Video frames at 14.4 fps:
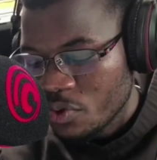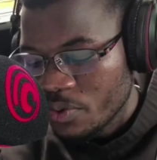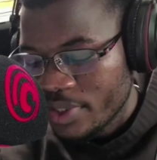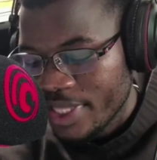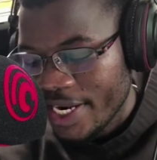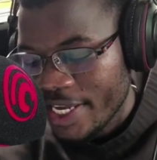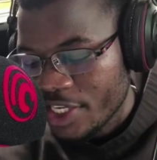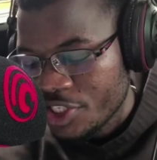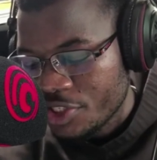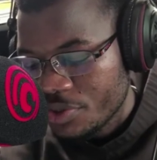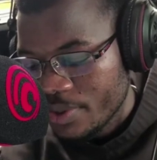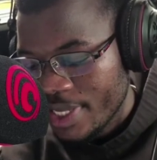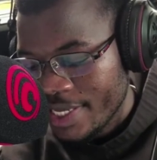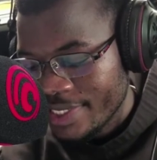um
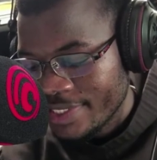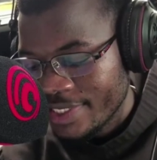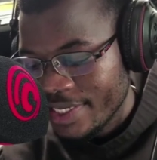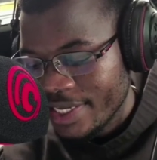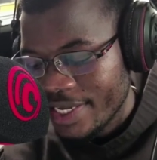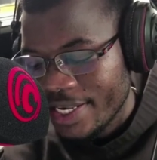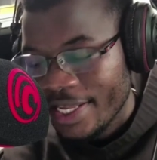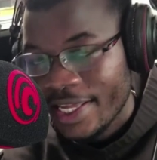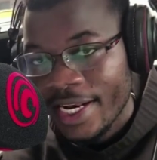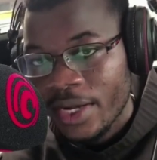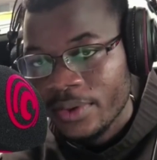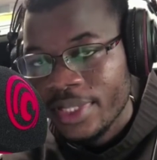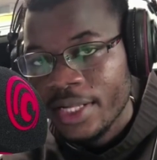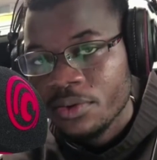trecho da encíclica
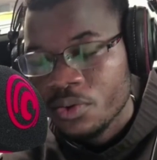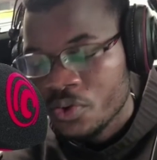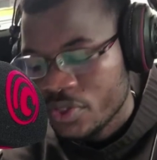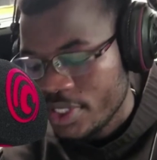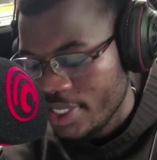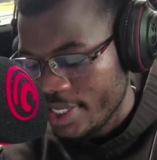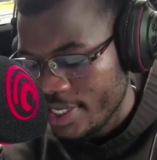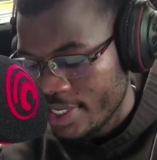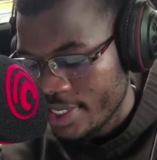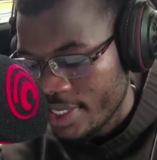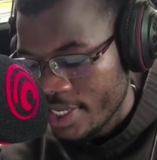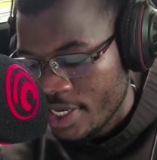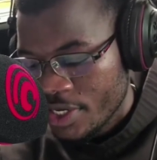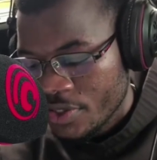Laudato Si
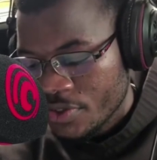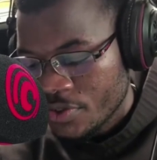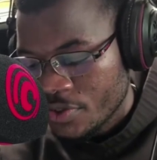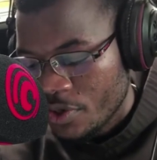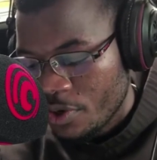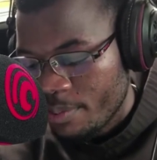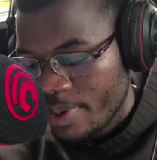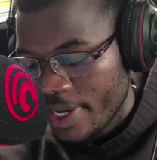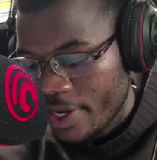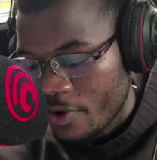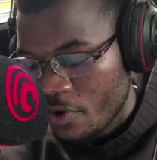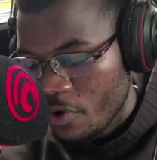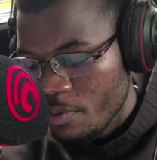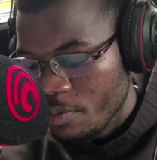sobre
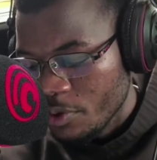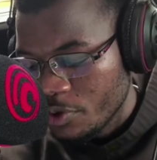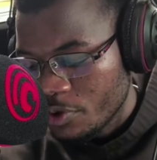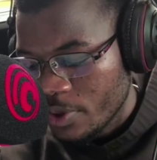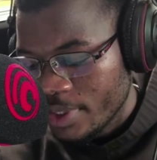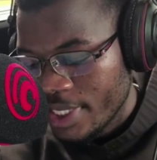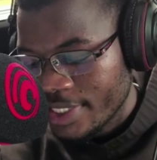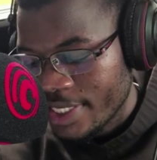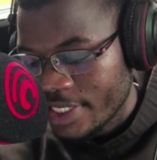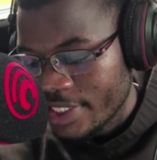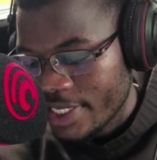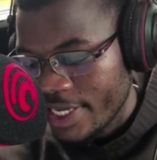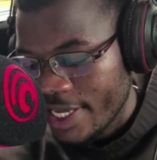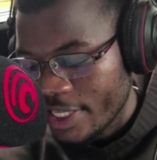como todas
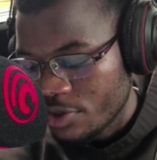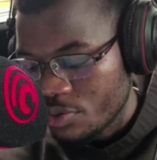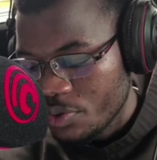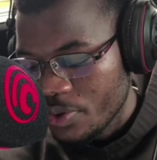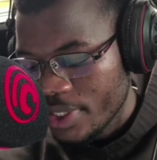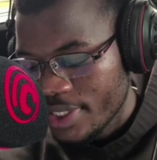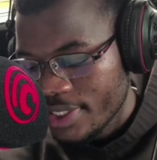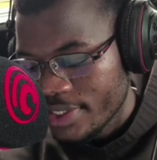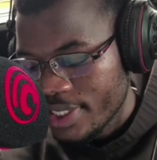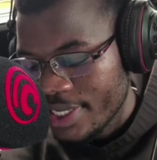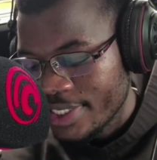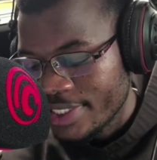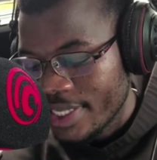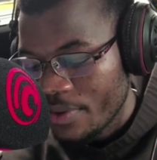as criaturas
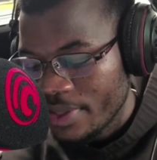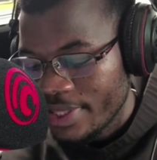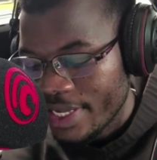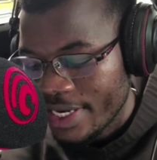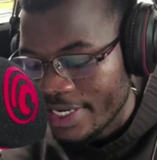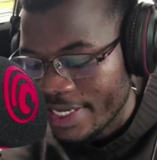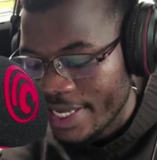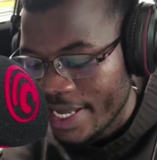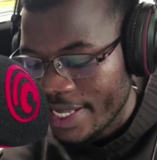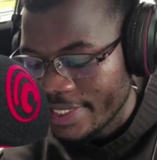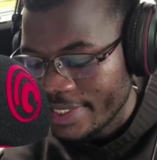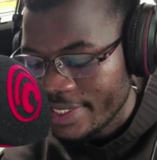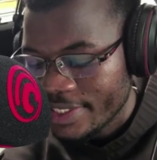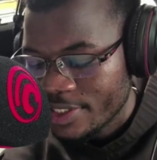estão
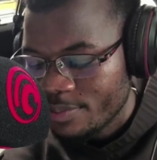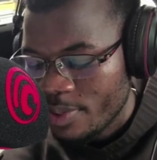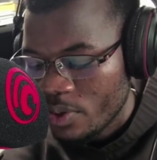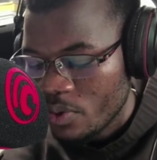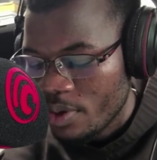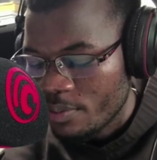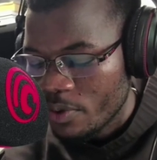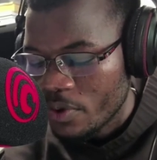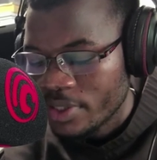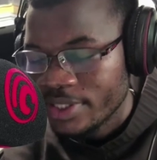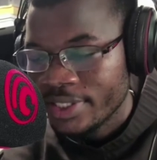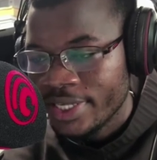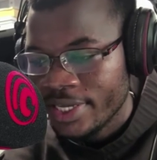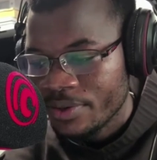interligadas pelo amor
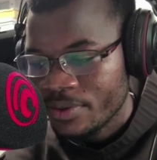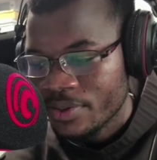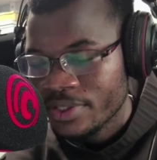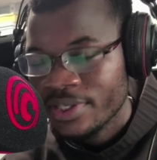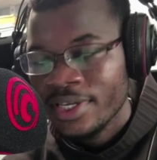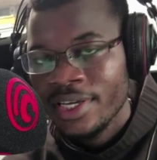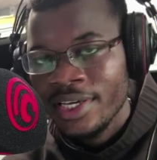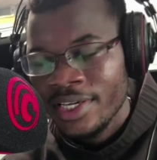de Deus.